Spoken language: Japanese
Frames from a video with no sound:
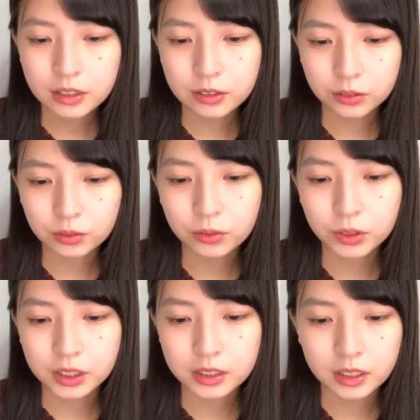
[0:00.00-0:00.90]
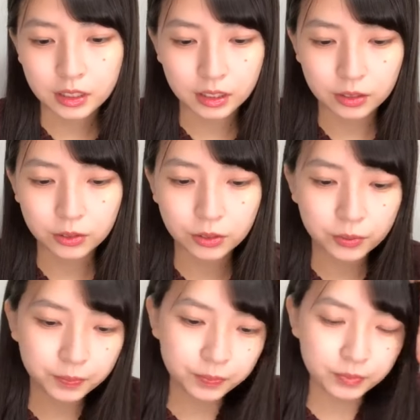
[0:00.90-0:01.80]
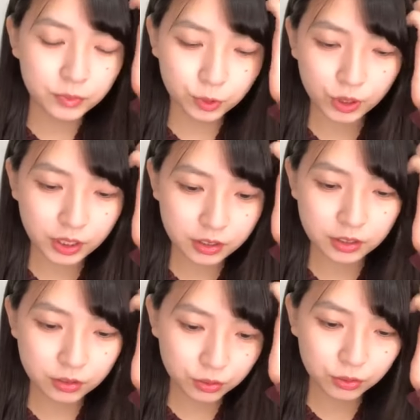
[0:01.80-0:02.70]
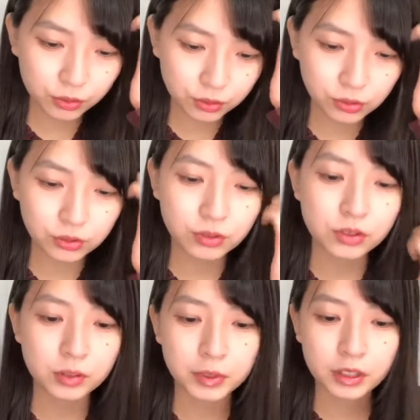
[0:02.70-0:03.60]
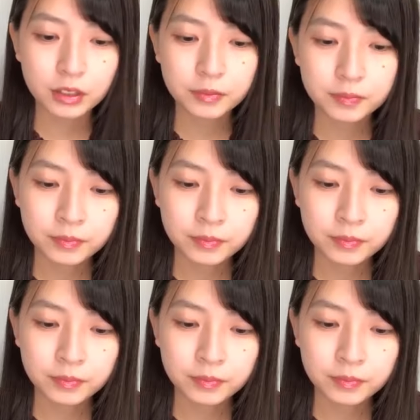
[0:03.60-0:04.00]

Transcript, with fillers: ちょっとどうにかしたいんだけどどうにかすどどどどうすればいいんだ